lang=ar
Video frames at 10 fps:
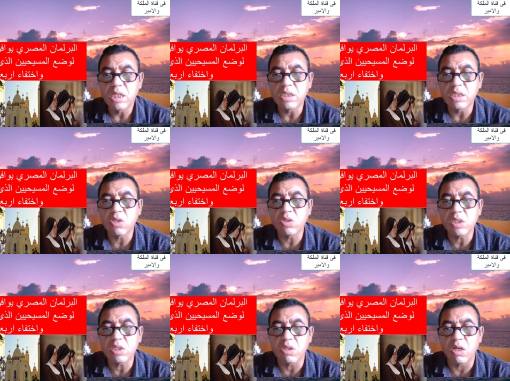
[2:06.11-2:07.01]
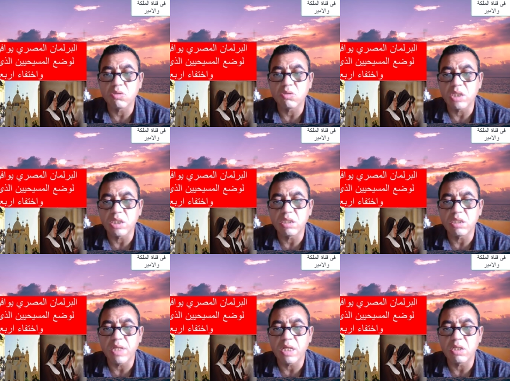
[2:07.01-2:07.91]
إننا نشهد صلاة شديدة
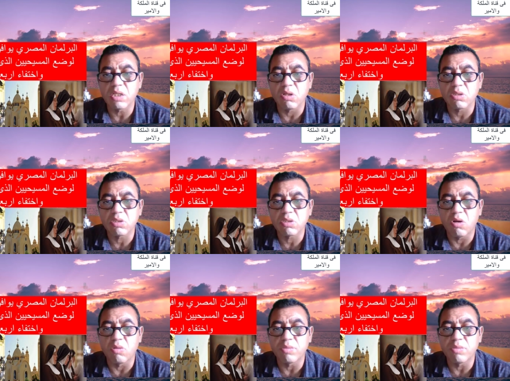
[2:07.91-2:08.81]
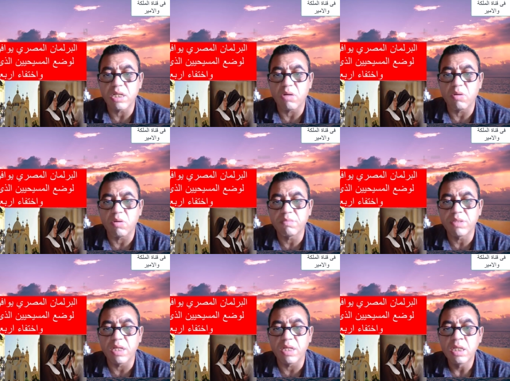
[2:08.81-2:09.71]
من أجل إطلاق سراحهم السريع والأمن